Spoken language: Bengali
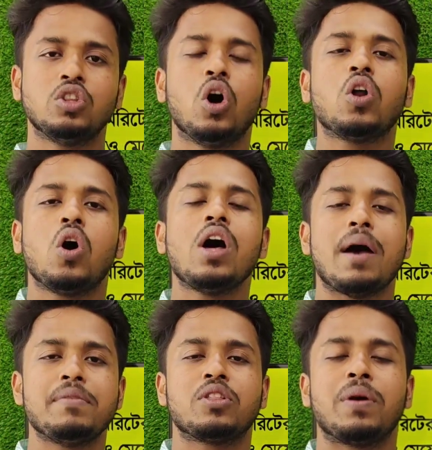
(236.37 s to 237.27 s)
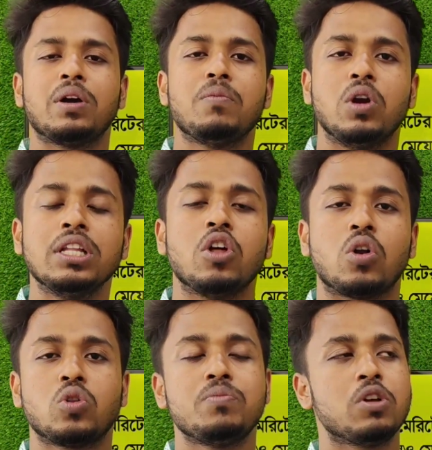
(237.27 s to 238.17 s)
ধরো আমি তোমাকে বলি
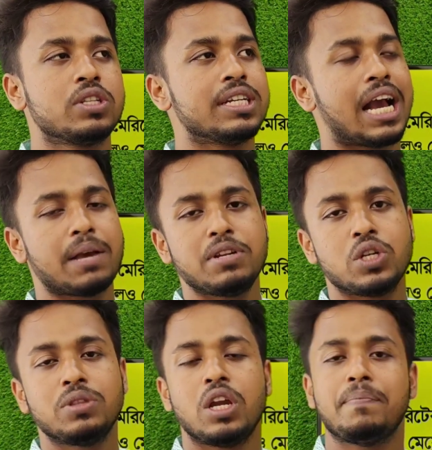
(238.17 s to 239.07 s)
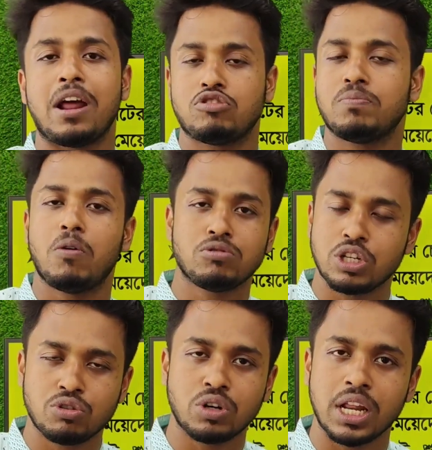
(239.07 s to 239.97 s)
ধরো তুমি হচ্ছে ঢাকা বিশ্ববিদ্যালয়ে বারোশো
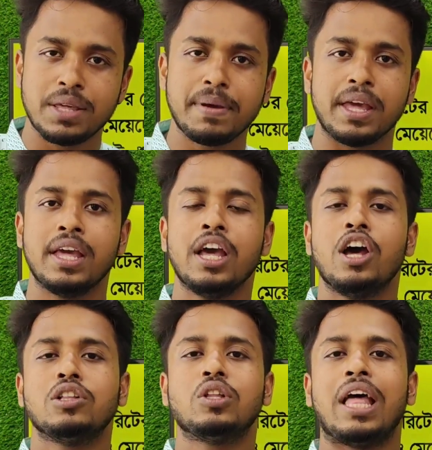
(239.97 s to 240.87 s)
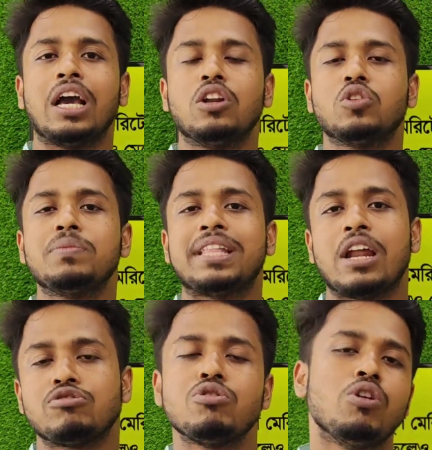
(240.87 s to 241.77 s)
পঞ্চাশ জনকে নিবে তো দেখা গেলো তুমি
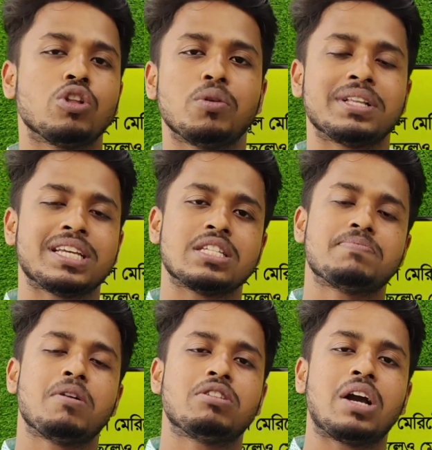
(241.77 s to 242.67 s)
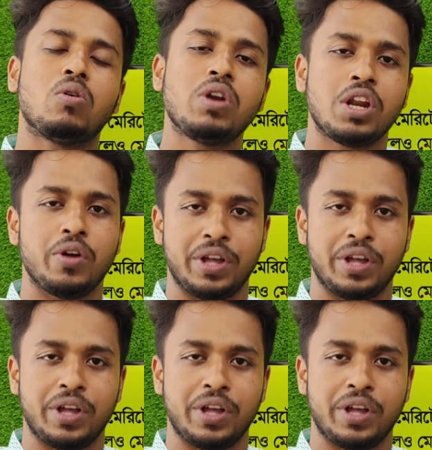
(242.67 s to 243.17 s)
তেরোশো হলেও তোমার চান্স পাওয়াটা কঠিন